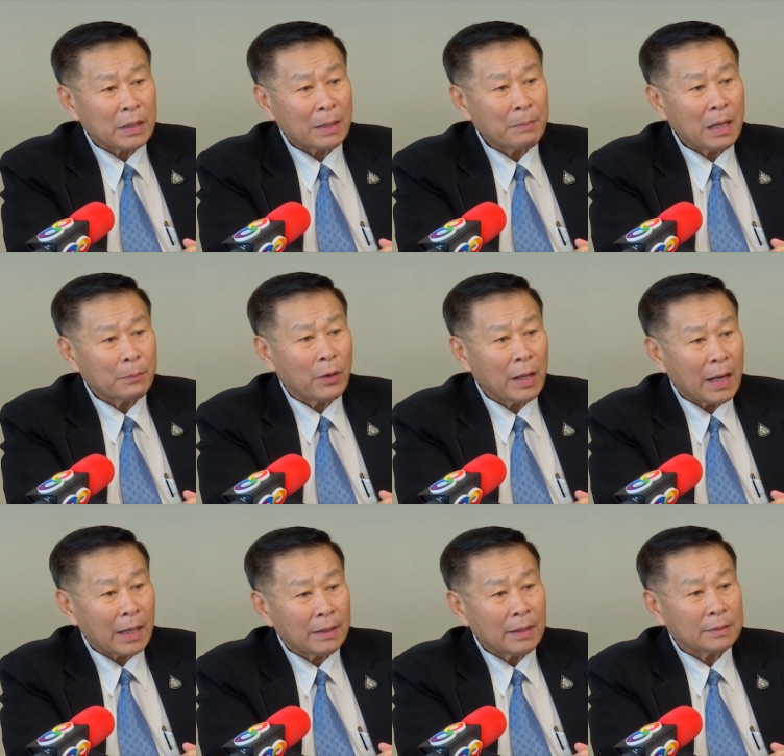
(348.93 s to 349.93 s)
สามารถบริ
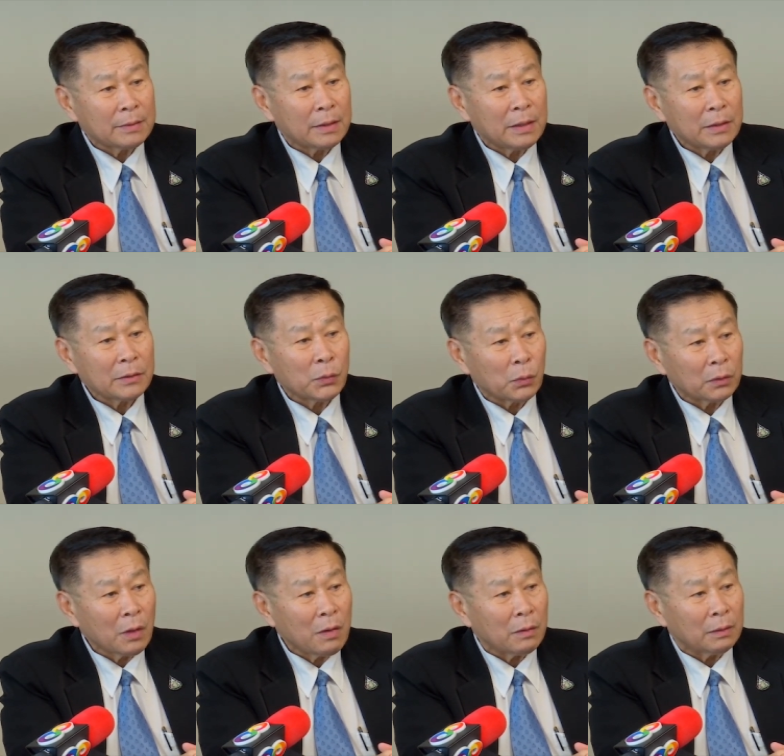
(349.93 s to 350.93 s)
หารได้สิึงจะถูก
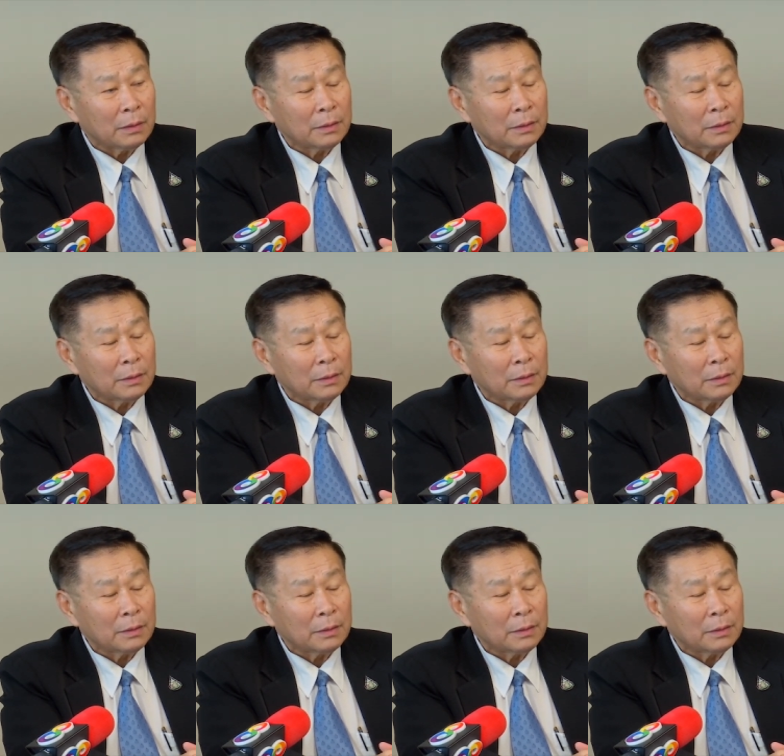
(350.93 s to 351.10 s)
ต้อง